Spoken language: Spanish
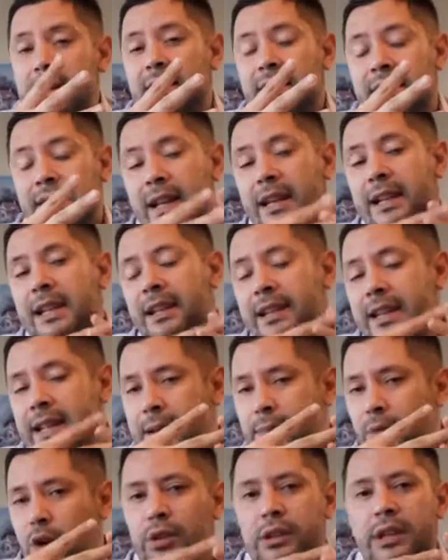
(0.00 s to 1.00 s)
tenía,
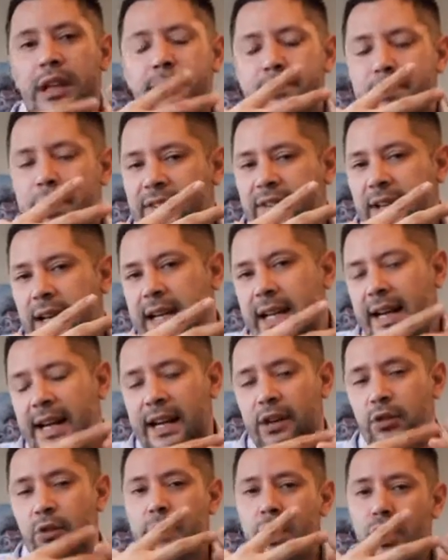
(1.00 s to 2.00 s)
digamos, otra empresa que era la
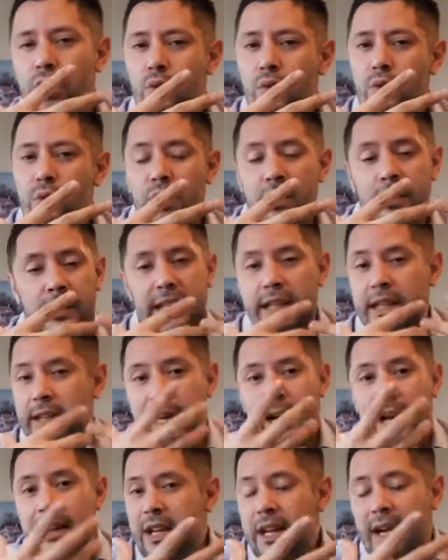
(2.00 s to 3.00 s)
número uno y
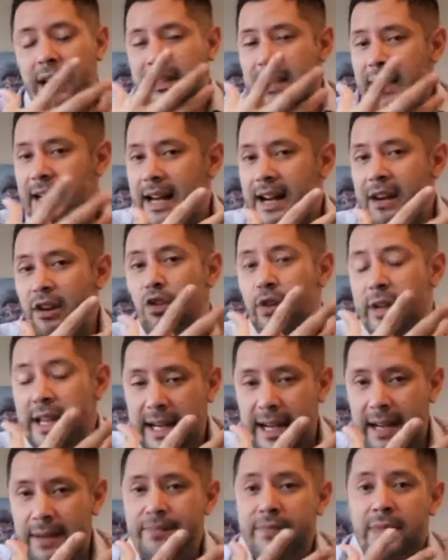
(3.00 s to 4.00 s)
Avis Rentacar no
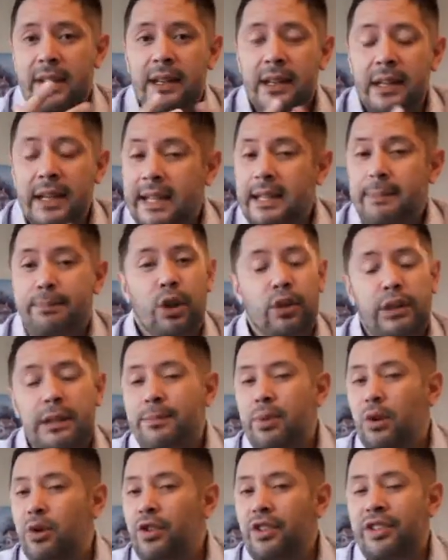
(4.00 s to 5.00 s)
era, pero
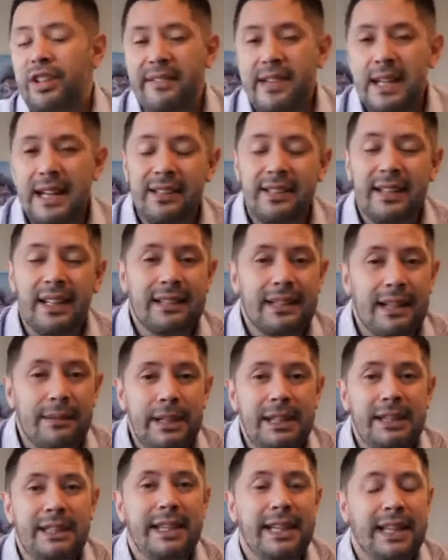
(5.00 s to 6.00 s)
tampoco no sabían
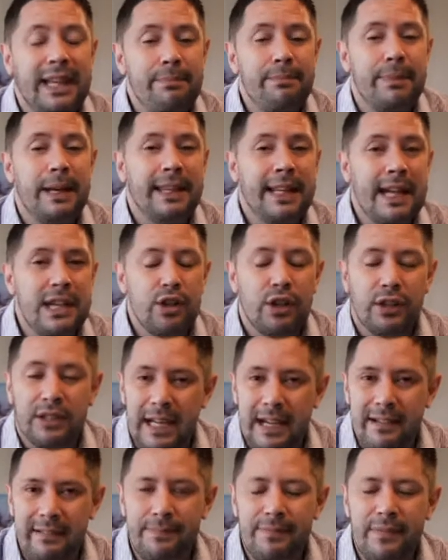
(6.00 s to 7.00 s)
exactamente en qué peldaño
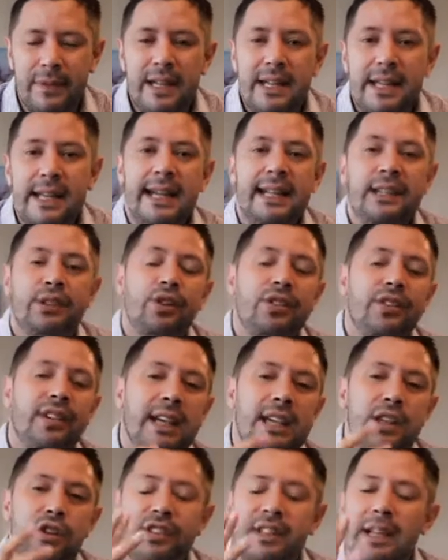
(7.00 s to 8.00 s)
estaban. Entonces
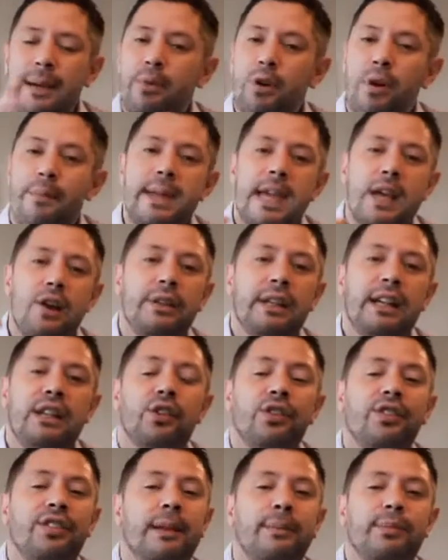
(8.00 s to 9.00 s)
ellos se apropiaron del
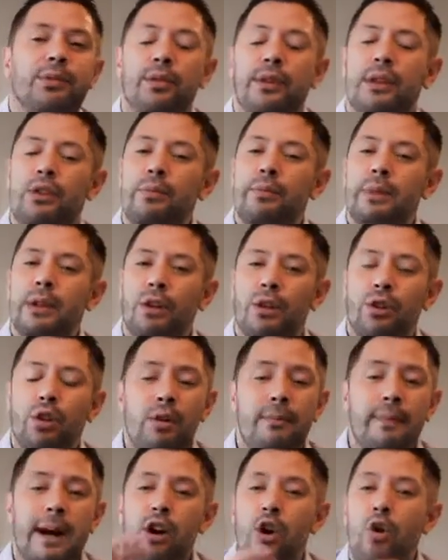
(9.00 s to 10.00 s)
concepto de número
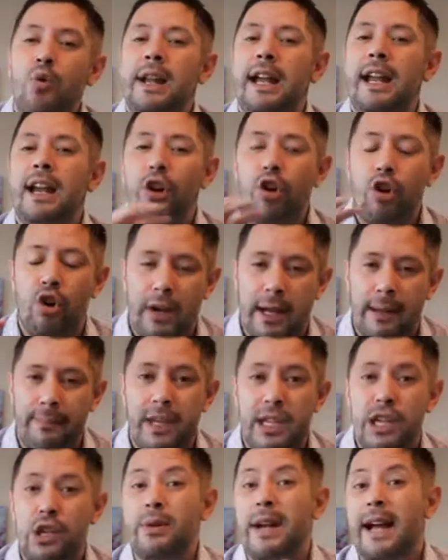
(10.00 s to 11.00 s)
dos bajo un
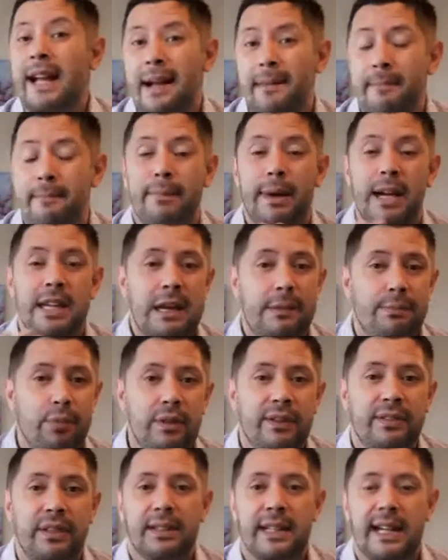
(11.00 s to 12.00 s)
eslogan y una campaña
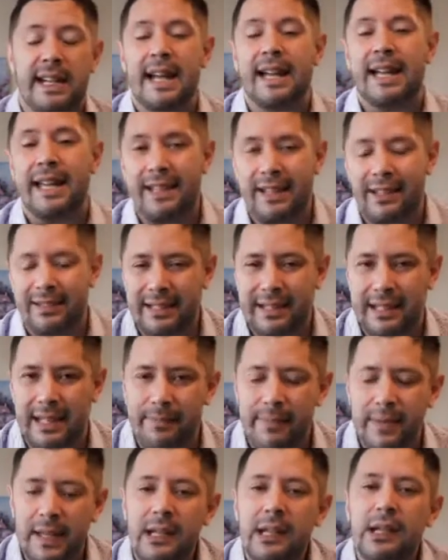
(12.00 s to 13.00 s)
publicitaria que decía,
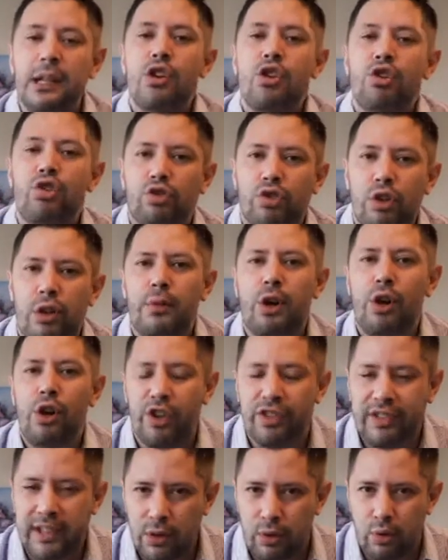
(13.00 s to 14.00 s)
somos
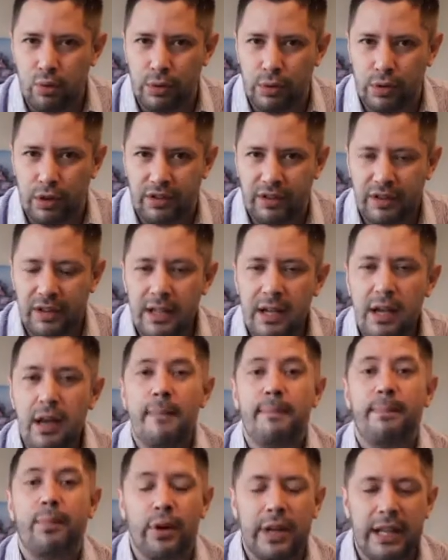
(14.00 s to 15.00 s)
los segundos.
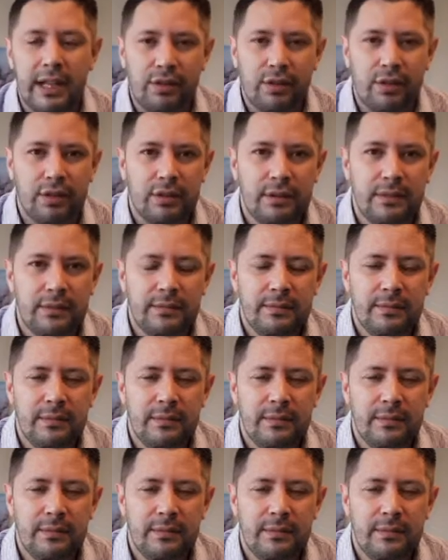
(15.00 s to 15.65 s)
Por eso